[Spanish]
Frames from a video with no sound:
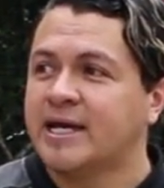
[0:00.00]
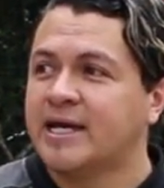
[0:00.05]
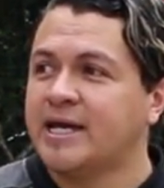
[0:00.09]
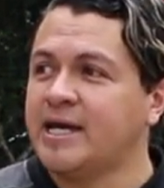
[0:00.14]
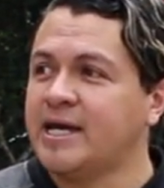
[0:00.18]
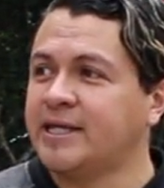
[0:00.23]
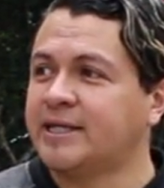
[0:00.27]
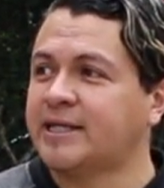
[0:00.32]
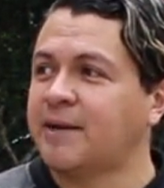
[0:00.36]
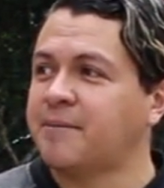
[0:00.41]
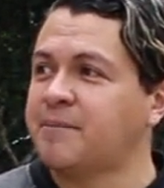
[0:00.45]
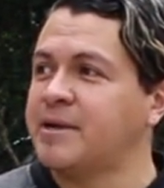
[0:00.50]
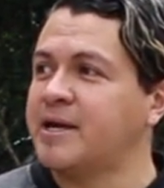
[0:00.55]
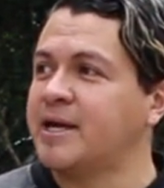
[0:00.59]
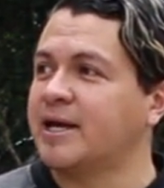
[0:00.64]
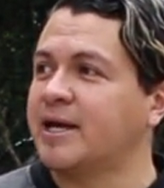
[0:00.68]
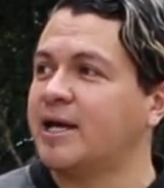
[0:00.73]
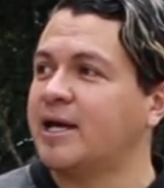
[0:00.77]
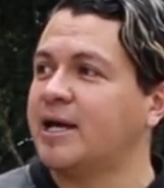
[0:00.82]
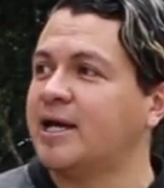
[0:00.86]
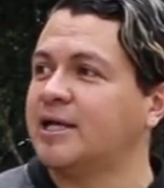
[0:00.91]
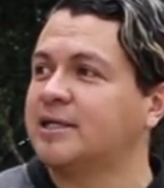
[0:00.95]
y también
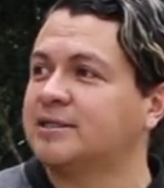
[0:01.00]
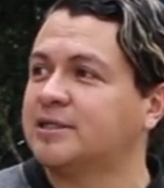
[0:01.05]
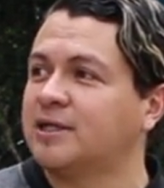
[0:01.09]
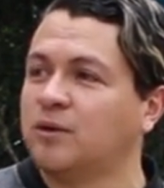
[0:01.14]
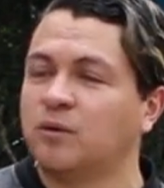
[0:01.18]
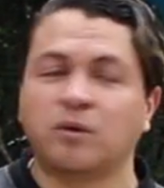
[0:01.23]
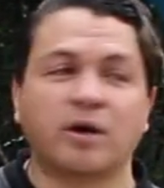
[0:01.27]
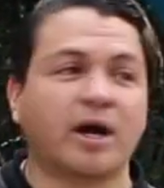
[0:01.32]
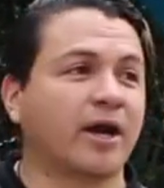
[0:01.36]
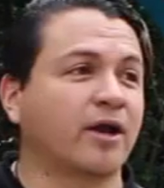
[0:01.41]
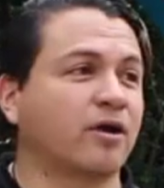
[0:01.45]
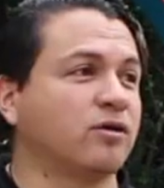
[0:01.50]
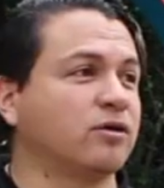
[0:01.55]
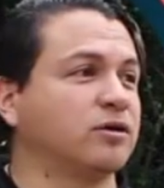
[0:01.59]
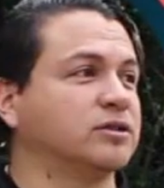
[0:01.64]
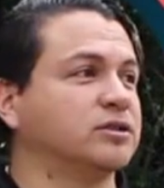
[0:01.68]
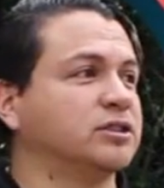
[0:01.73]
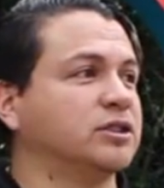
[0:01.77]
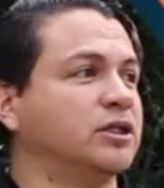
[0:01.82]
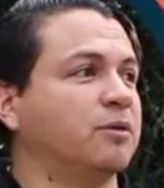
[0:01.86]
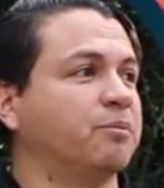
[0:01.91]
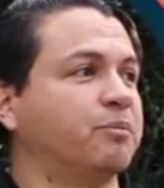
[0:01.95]
este lugar
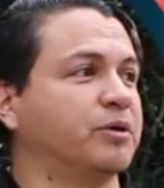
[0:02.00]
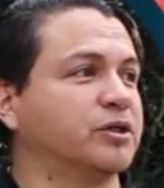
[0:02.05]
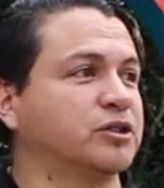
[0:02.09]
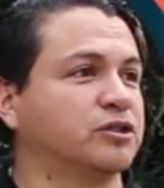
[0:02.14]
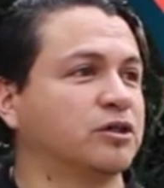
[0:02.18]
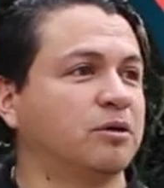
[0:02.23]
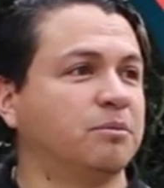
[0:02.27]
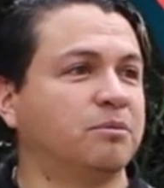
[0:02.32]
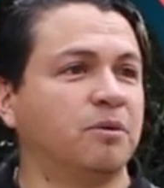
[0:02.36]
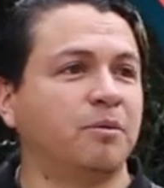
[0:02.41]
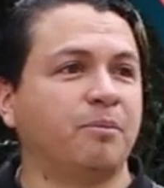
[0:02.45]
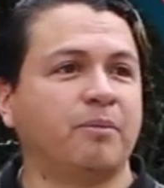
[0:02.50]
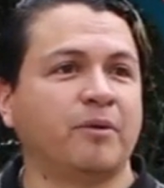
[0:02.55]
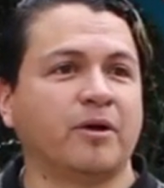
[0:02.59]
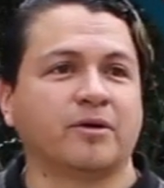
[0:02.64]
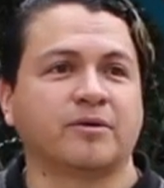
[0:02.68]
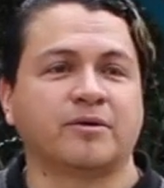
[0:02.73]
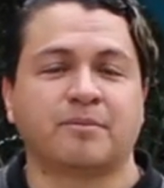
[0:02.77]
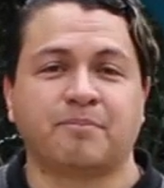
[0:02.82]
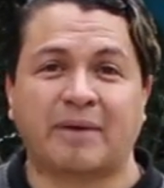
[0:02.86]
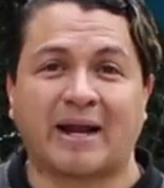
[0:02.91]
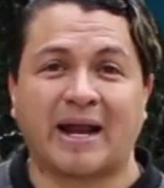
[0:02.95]
conocido pues como
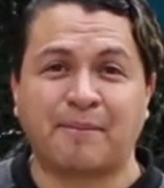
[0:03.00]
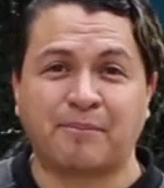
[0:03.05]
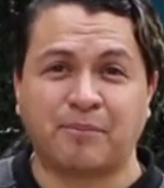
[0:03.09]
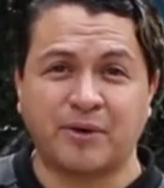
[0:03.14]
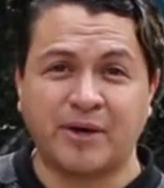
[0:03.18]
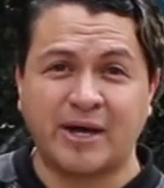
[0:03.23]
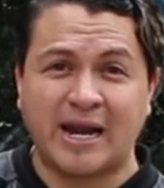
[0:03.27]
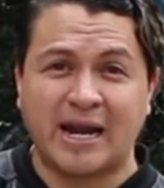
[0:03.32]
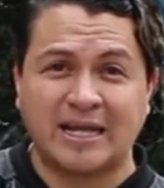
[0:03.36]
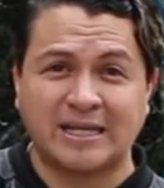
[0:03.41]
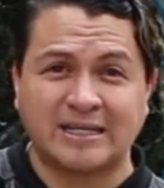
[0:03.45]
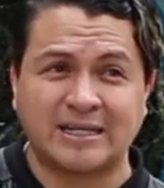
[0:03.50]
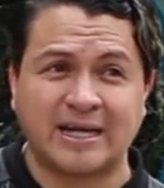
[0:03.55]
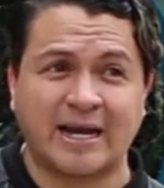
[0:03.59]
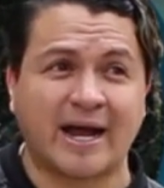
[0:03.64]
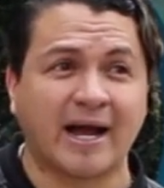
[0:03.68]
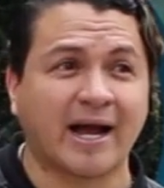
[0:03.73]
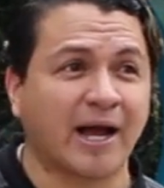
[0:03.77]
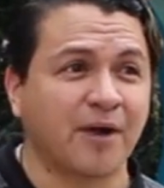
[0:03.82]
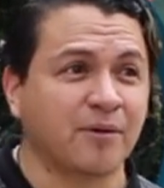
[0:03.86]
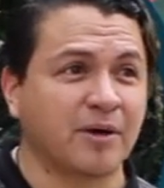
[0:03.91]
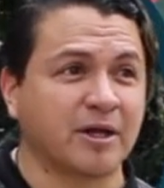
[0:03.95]
para poder lanchar,
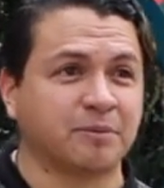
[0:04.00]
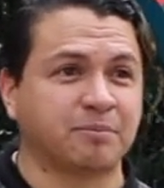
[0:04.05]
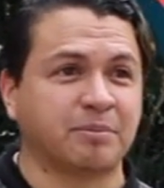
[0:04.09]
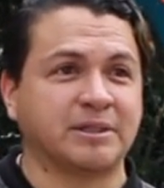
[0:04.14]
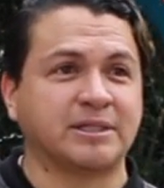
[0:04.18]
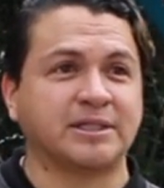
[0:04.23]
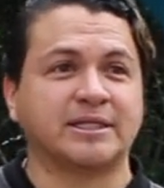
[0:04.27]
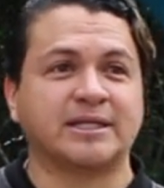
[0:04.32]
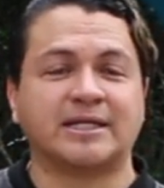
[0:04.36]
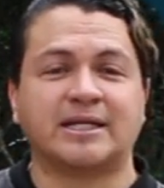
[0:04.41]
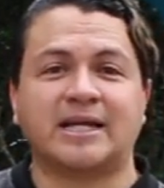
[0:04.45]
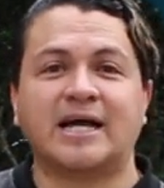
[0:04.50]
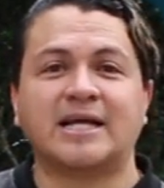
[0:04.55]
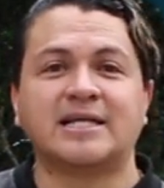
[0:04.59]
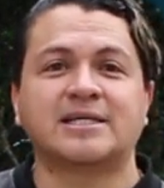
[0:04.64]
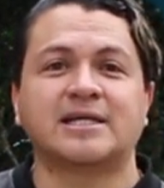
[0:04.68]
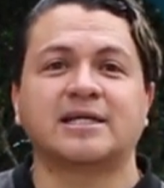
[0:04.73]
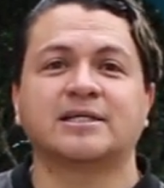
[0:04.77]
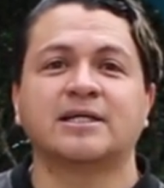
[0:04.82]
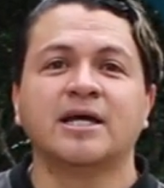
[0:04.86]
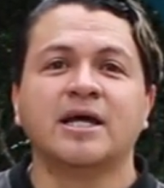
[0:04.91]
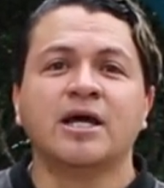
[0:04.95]
acá hay una especie de
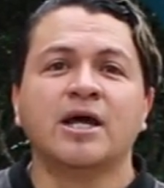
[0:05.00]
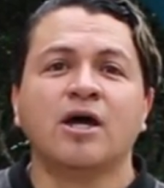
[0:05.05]
lanchas